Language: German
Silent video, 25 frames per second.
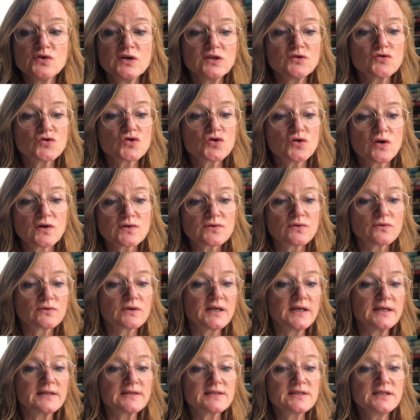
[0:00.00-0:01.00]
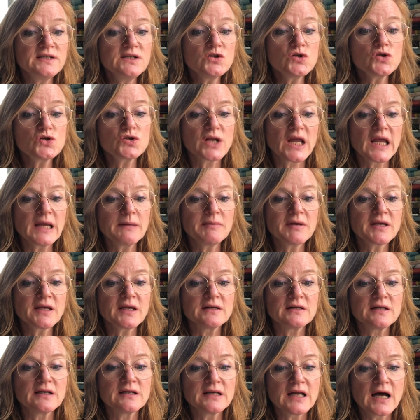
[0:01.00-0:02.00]
ins Schloss und gehe zielstrebig in
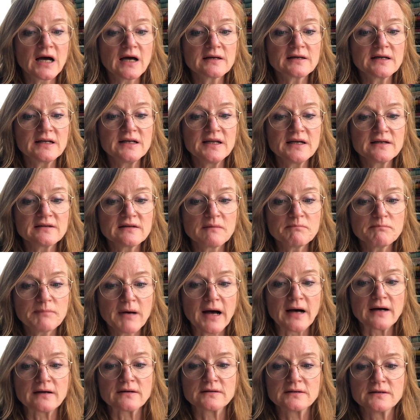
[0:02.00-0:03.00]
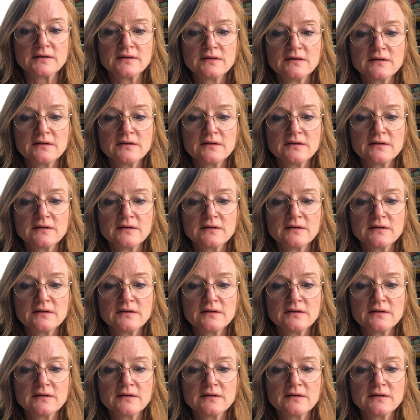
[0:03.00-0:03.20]
den nahegelegenen Park.